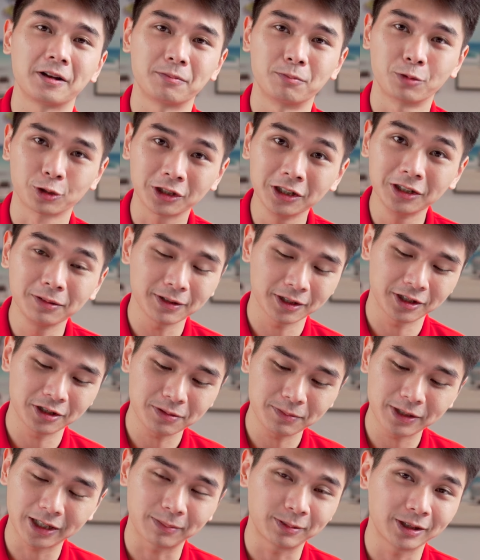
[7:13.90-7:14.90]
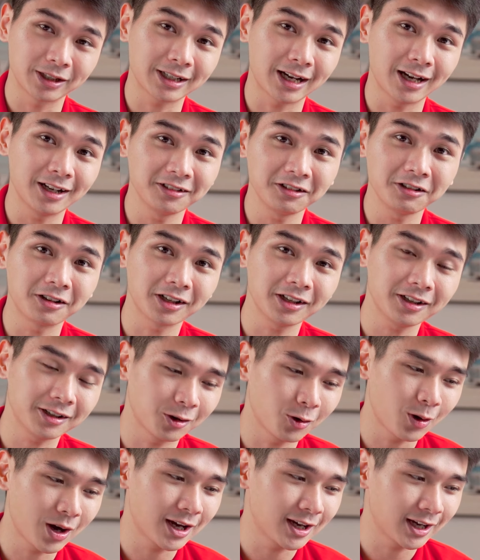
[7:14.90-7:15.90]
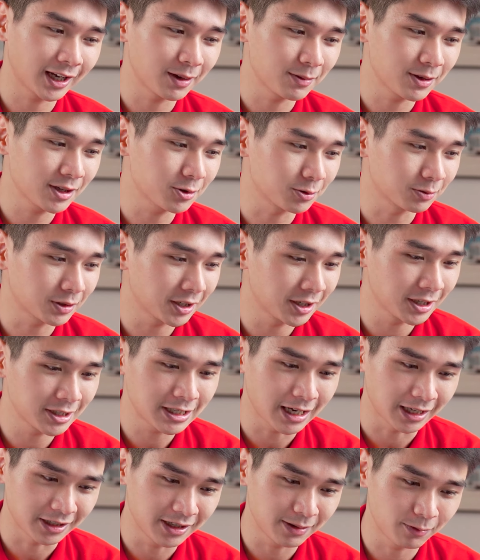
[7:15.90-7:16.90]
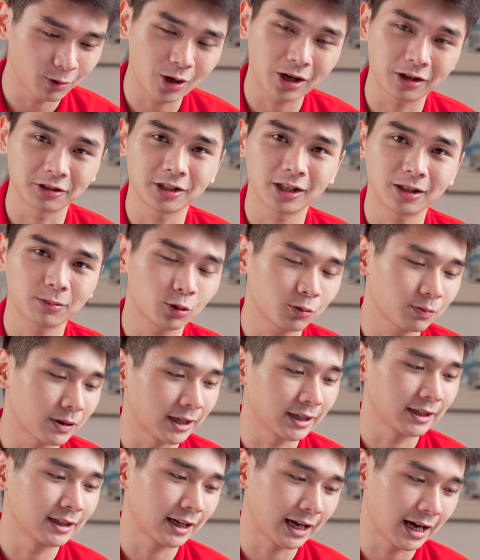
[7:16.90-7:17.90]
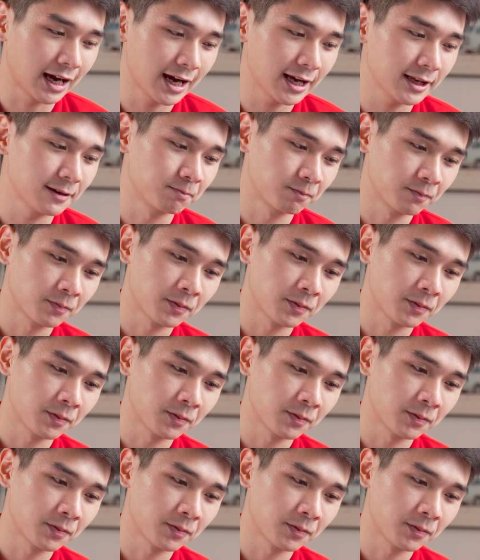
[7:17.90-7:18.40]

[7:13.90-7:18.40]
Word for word: một thứ mà khiến cho mình cảm thấy khá ấn tượng đấy loa anh em nhé chúng ta nên trải nghiệm loa ở chiếc laptop này khá hay